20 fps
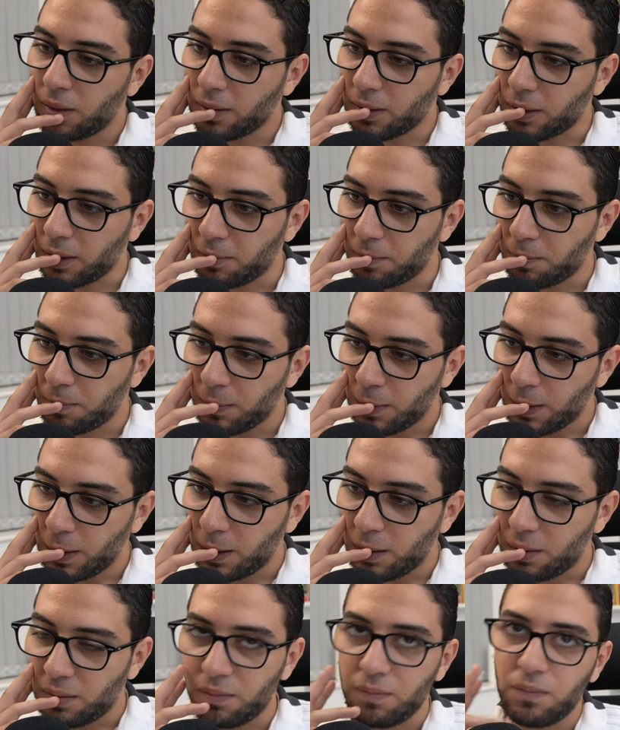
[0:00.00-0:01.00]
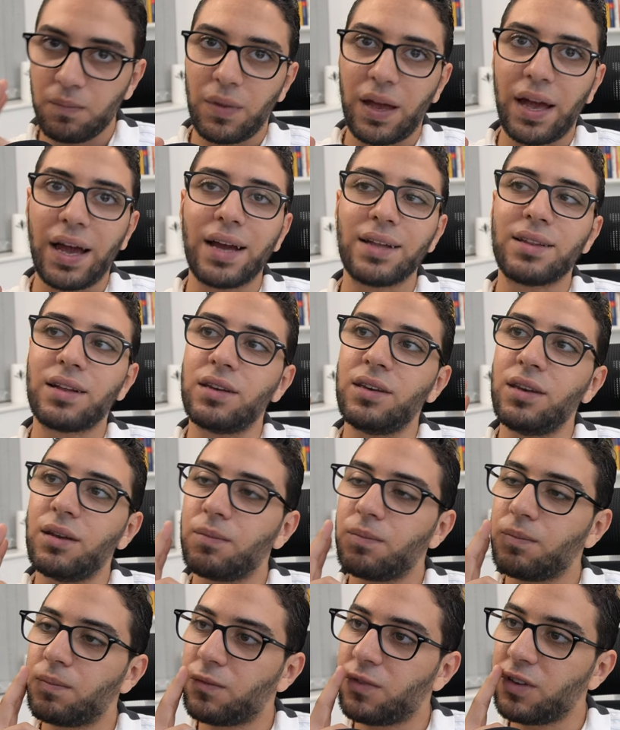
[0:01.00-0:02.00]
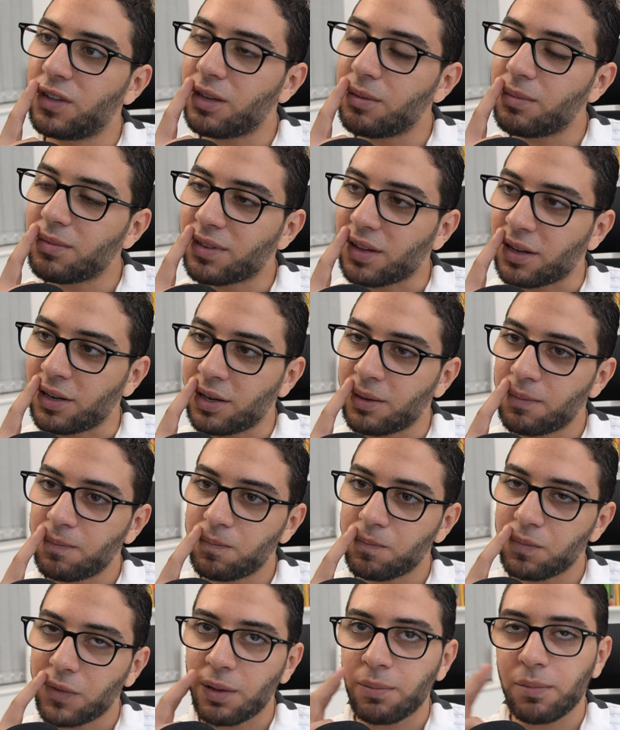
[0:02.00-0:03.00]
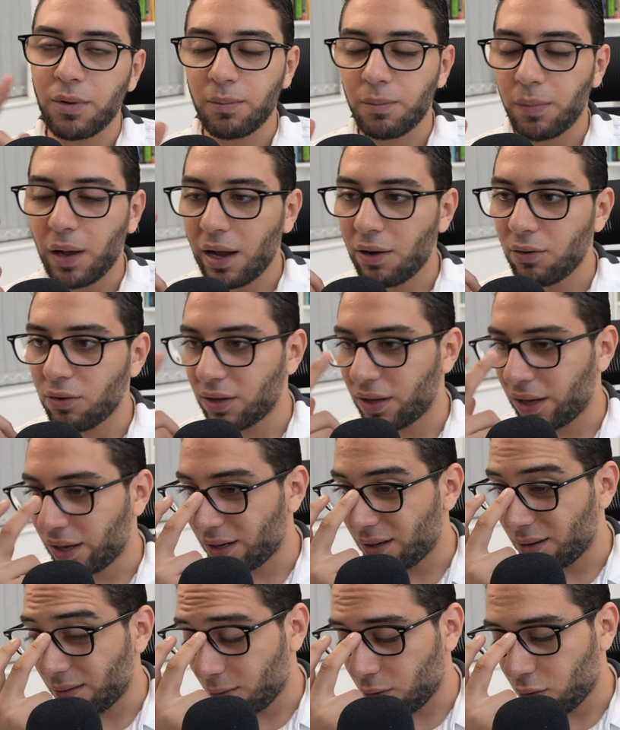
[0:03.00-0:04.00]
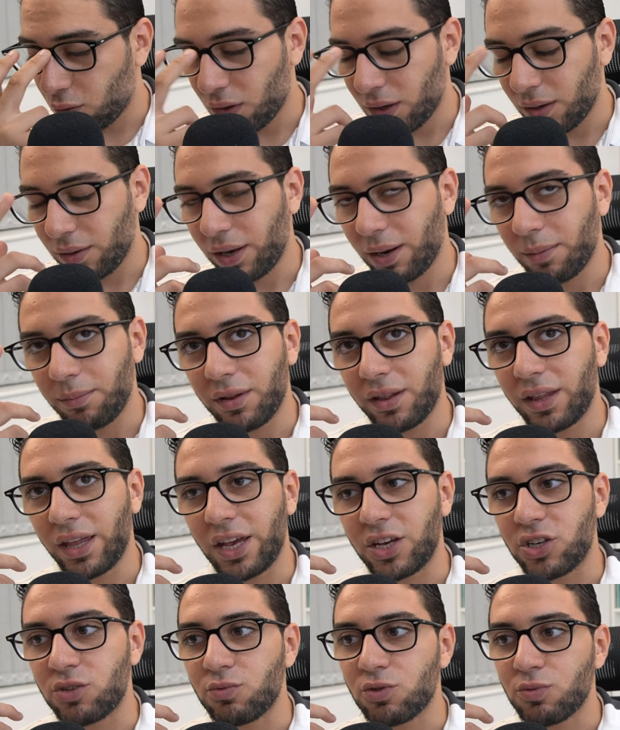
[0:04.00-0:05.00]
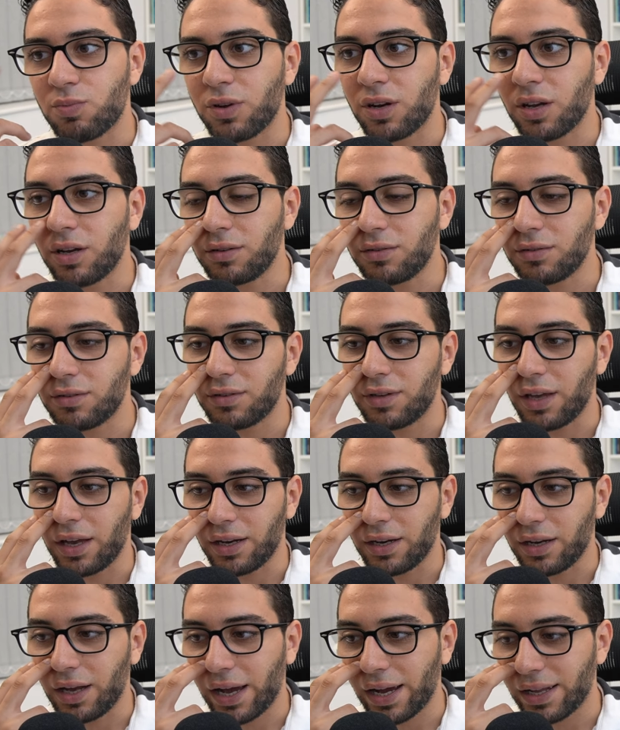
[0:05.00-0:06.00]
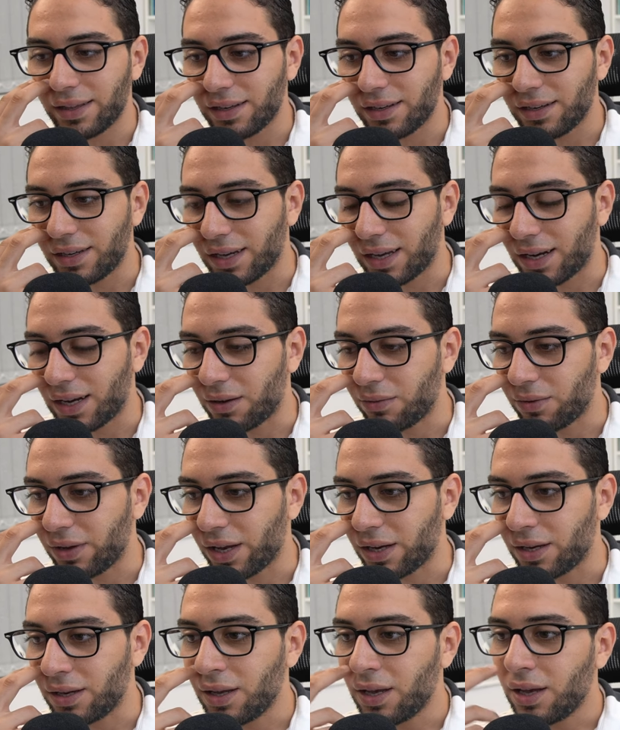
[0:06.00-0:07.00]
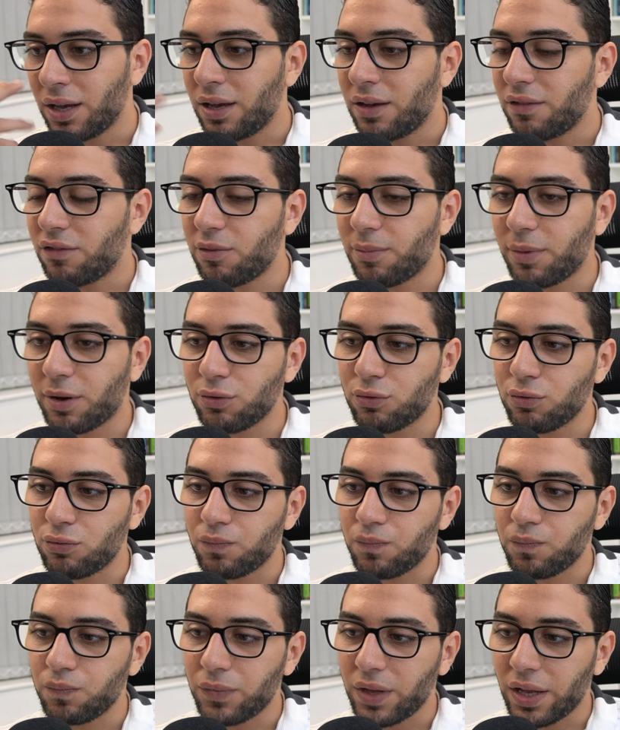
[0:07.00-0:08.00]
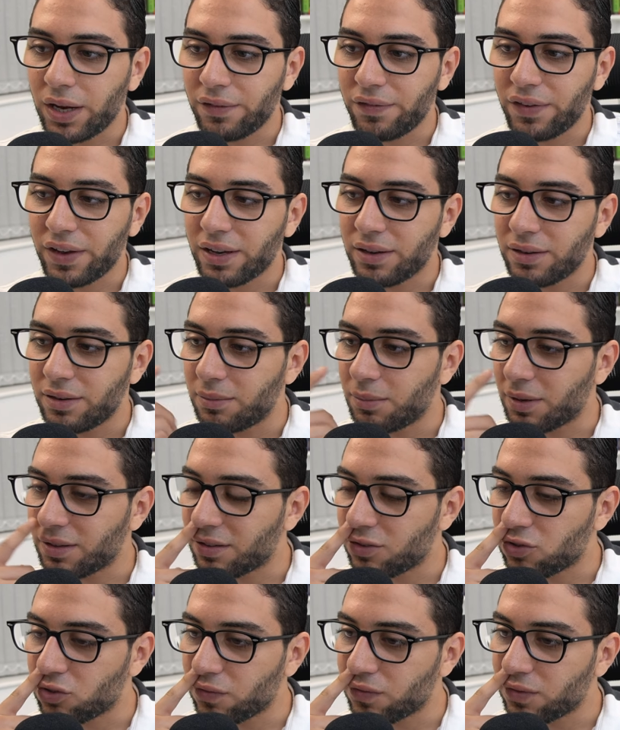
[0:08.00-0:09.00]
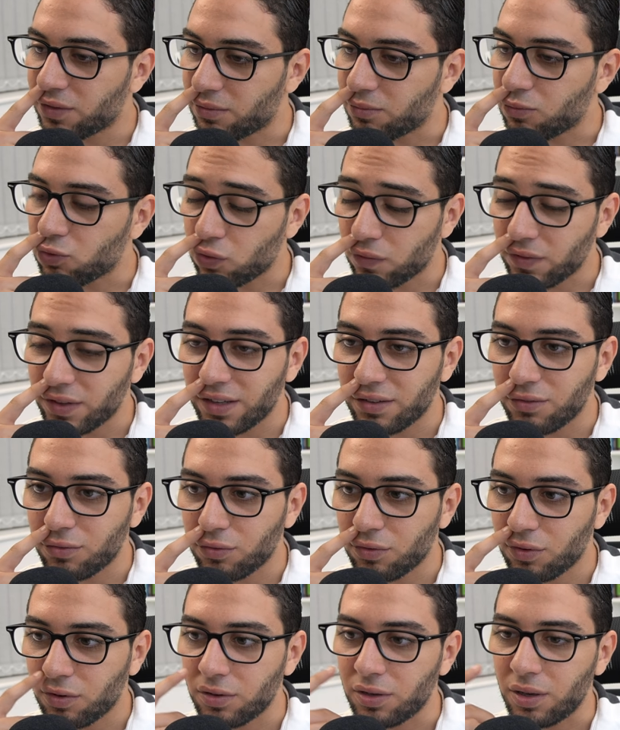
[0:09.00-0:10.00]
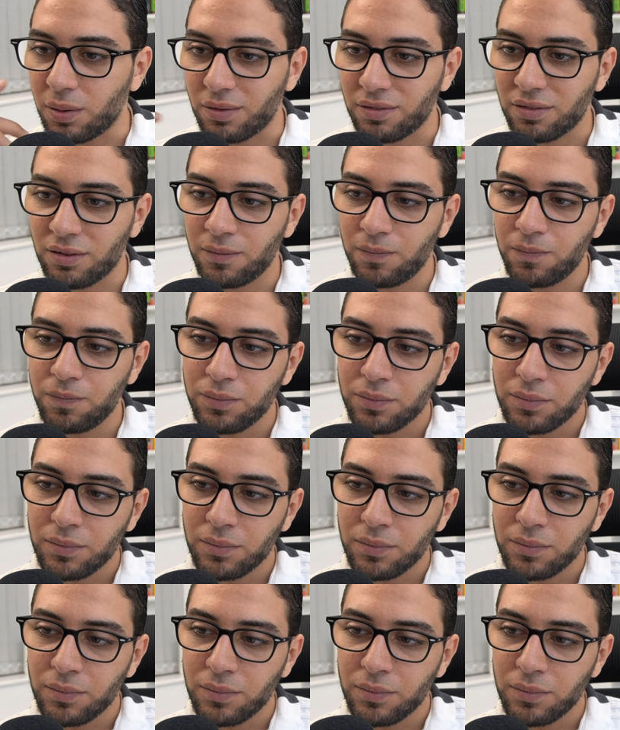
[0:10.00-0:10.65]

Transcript: طيب حاجه تانية في تيمز تانية انا بحاول يعني هو احنا بنتناقش مش بنقعد يعني حاجه تكنيكال قوي يعني في برضه انا فاكر مثلا شفت شفت كذا قصادي مثلا